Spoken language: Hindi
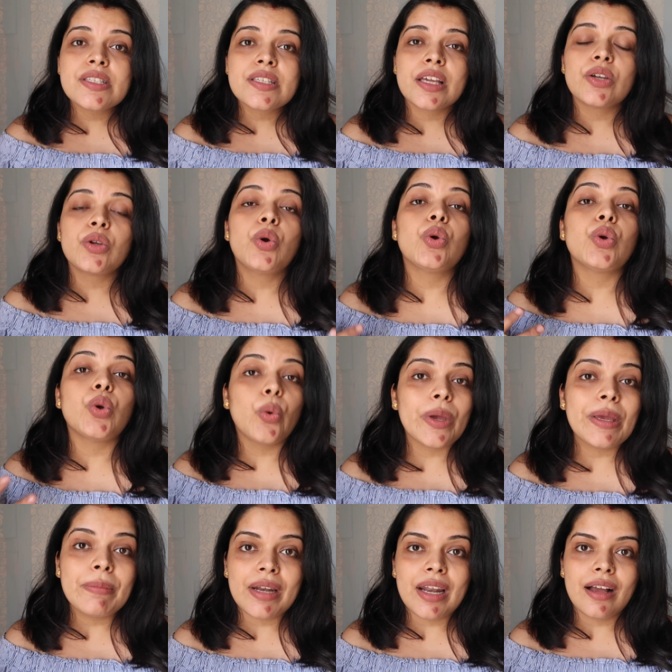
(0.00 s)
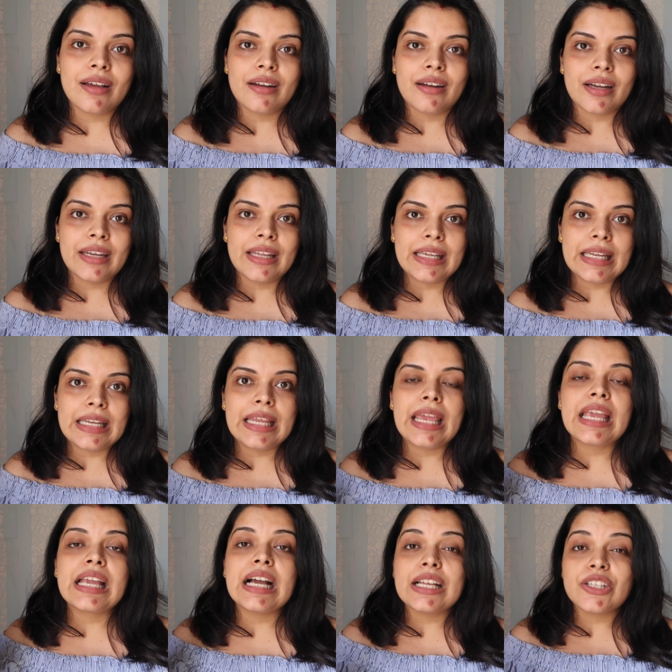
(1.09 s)
भी स्किन को ग्लोइंग बनाकर रख रखने के लिए
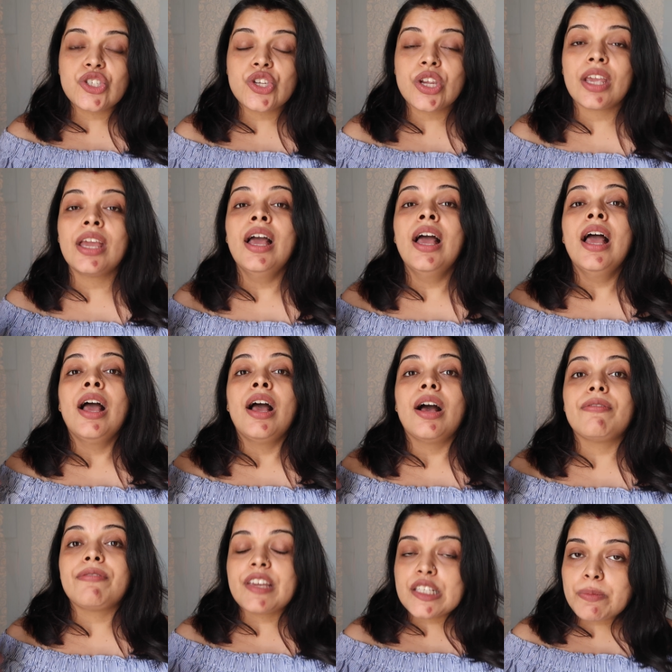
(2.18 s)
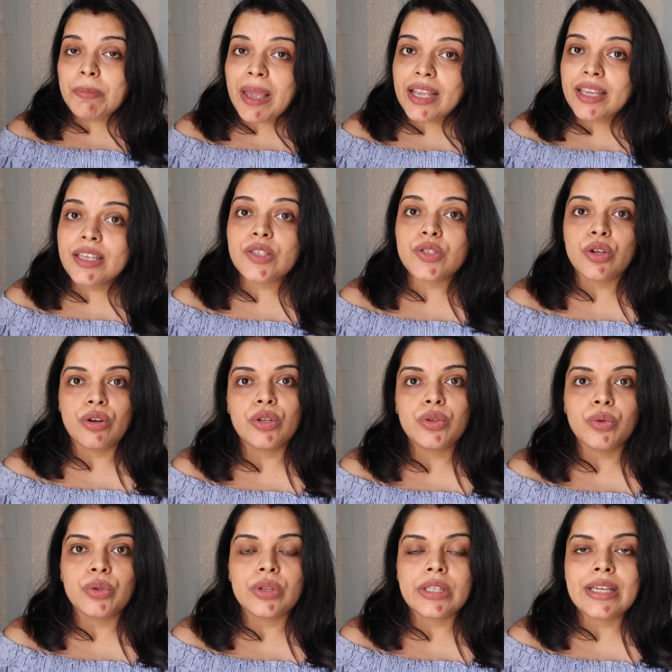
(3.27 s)
एक अच्छे फेस पैक की ज़रूरत
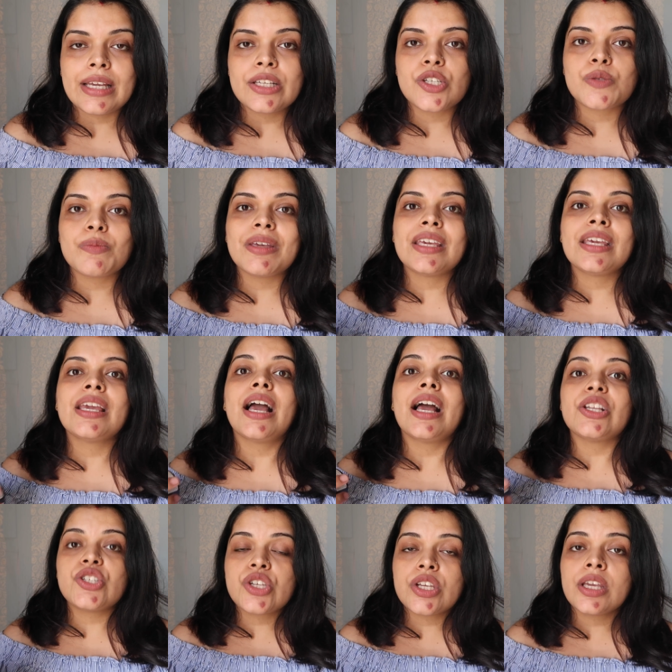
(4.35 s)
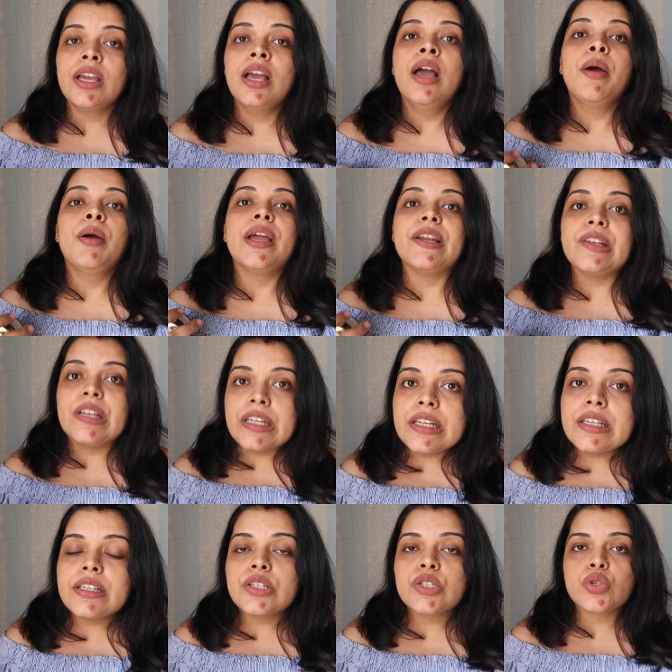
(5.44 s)
होती है जिसमें कि अच्छे
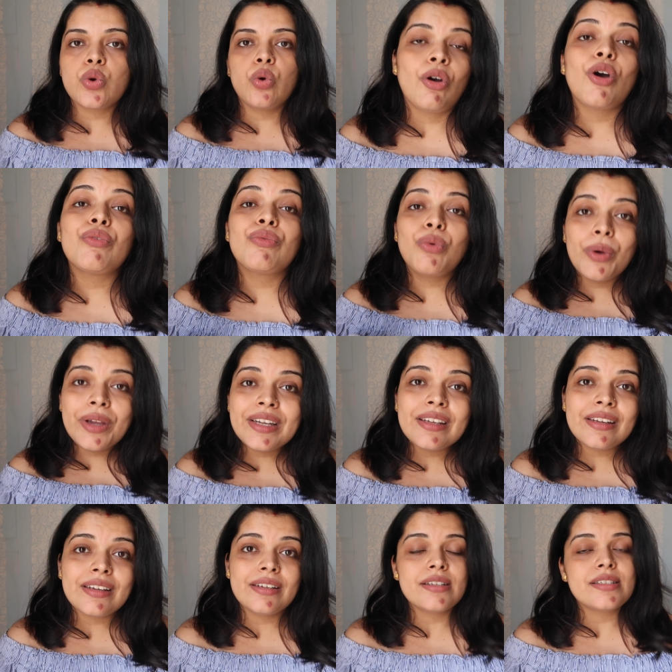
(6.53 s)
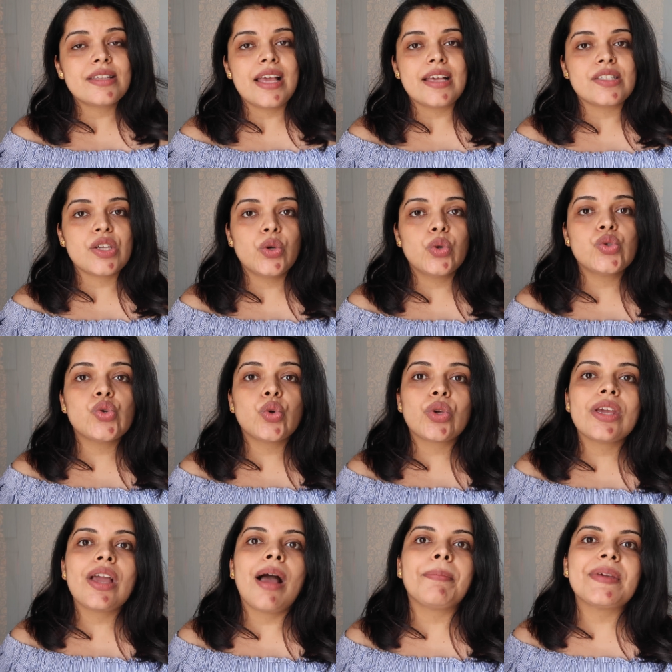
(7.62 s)
इंग्रेडिएंट्स हो और वो इंग्रेडिएंट्स ऐसे हों जो
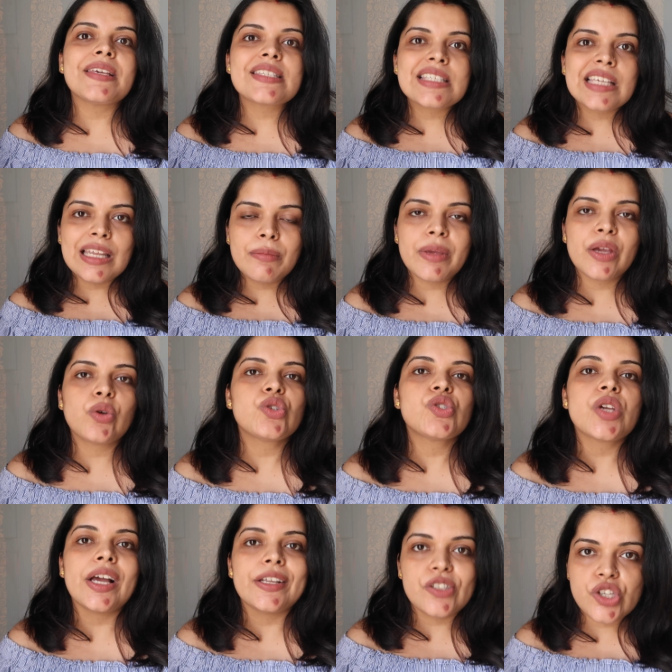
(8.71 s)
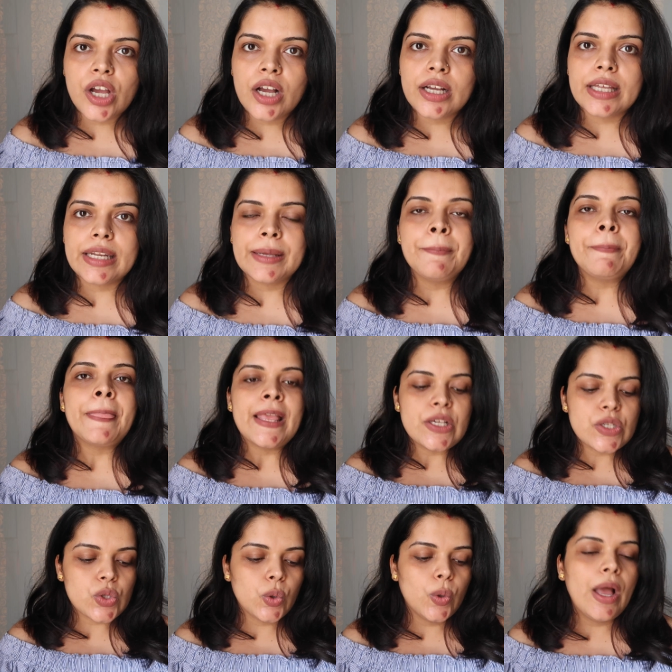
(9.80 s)
कि आपके स्किन में कुछ अच्छा करें
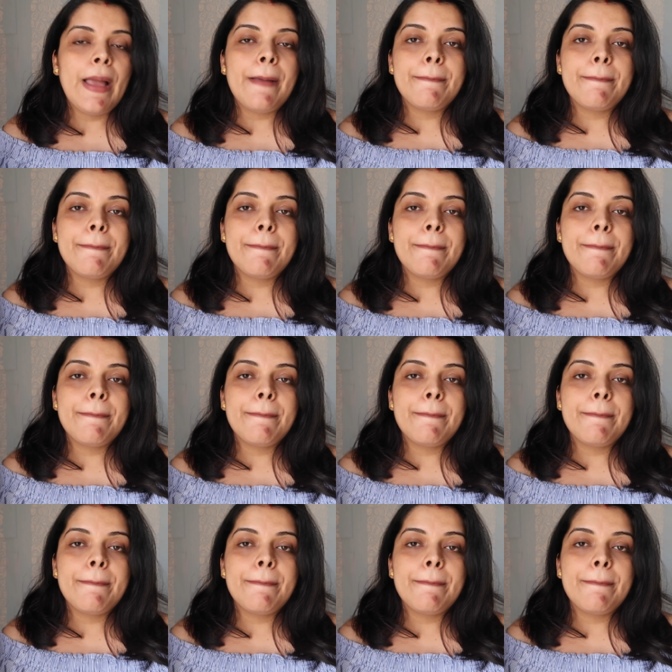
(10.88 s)
सो so,